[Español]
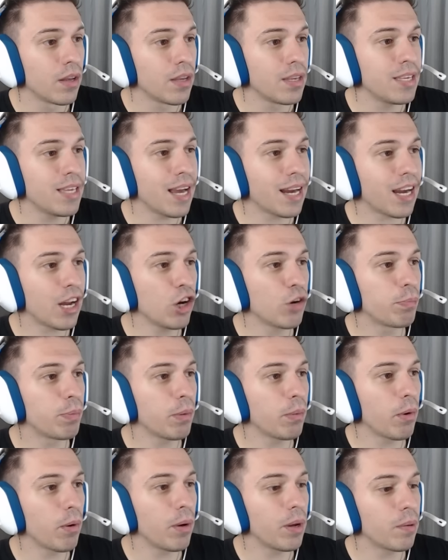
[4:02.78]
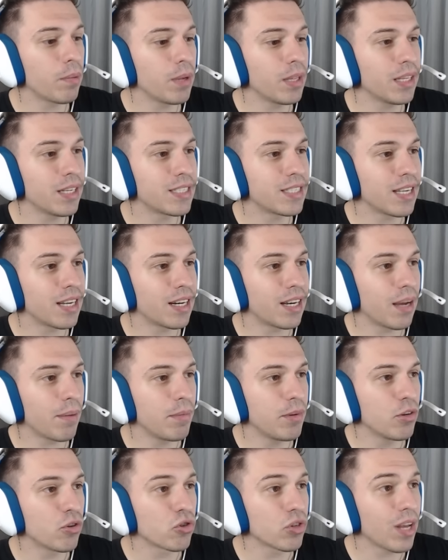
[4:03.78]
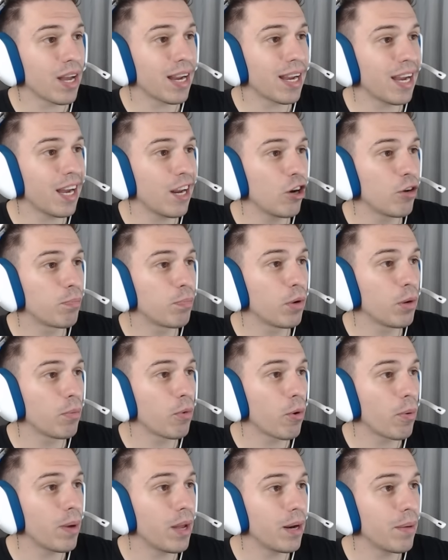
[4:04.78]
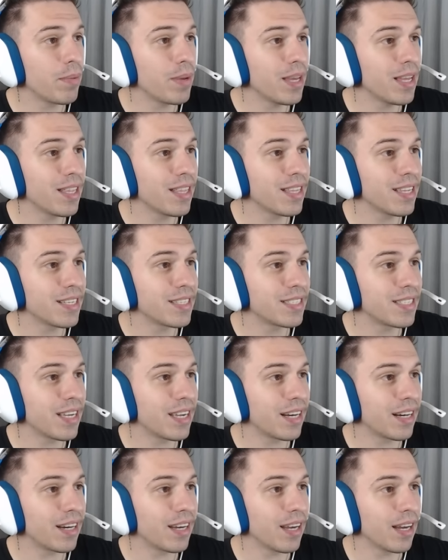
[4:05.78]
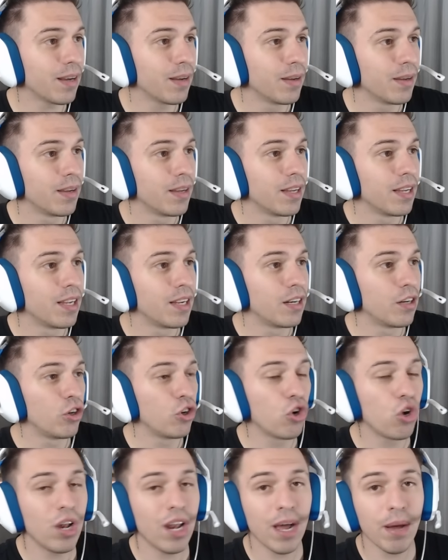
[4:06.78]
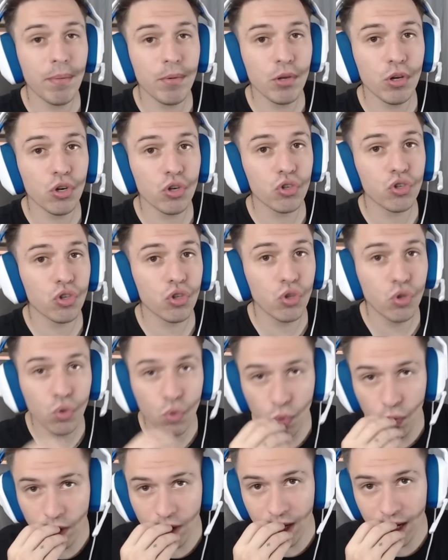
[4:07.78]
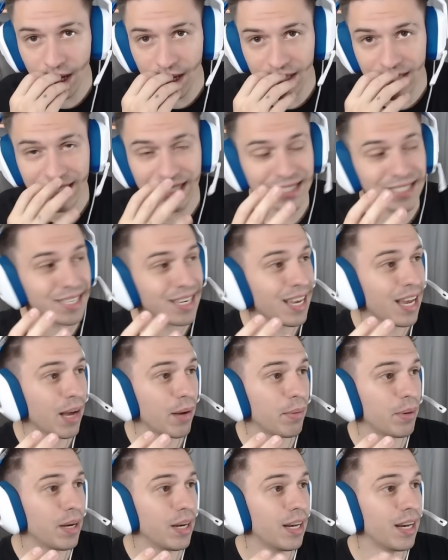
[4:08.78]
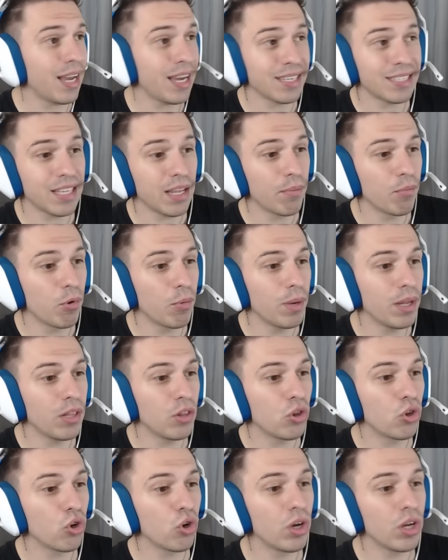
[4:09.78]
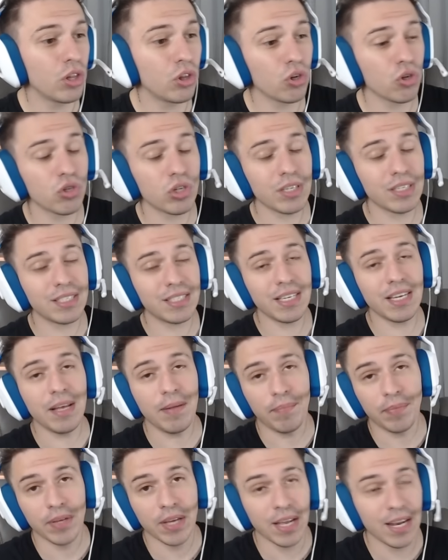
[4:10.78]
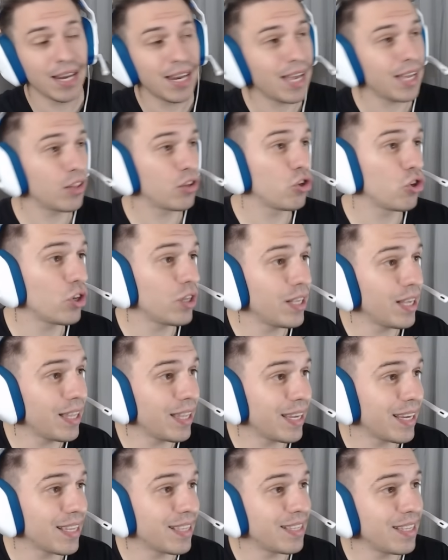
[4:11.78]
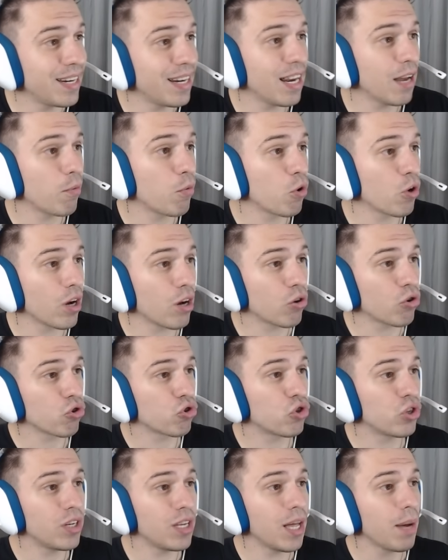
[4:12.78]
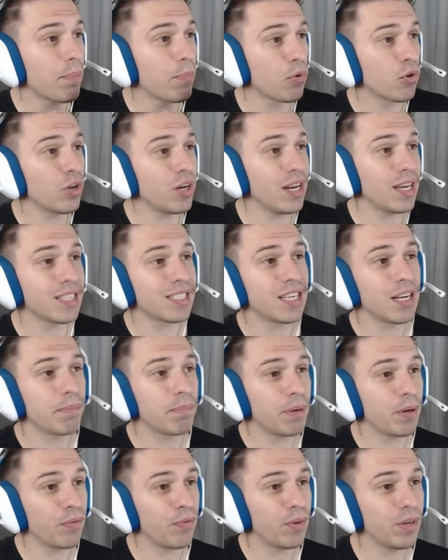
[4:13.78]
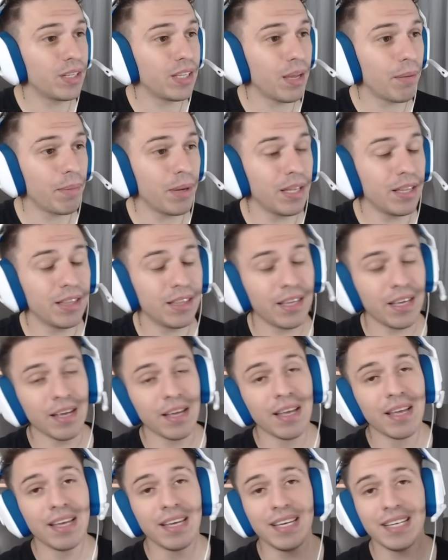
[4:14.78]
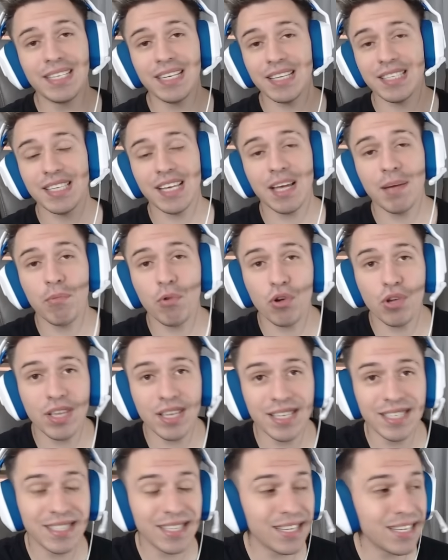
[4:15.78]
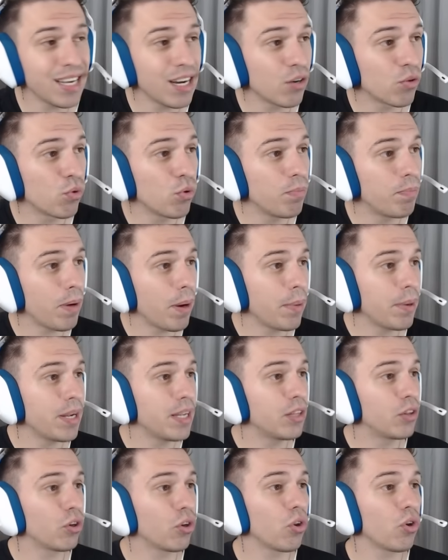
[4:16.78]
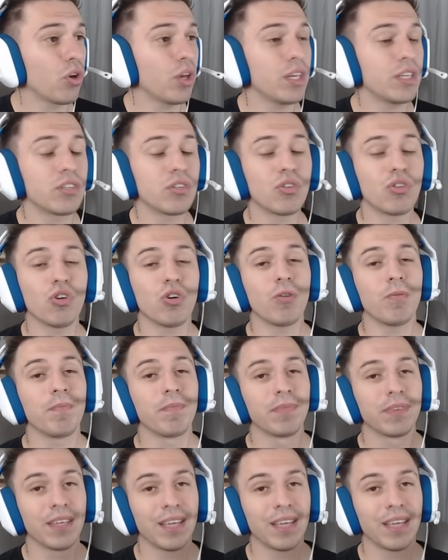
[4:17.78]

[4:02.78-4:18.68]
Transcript: Y acá lo podemos ver bien de cerca, amigos. Acá lo podemos ver bien de cerca. Los labios nunca se abren hasta el momento, entonces sí, la teoría de que tiene la boca cocida podría ser perfectamente. Y ya sabemos quién sería el culpable de todo esto.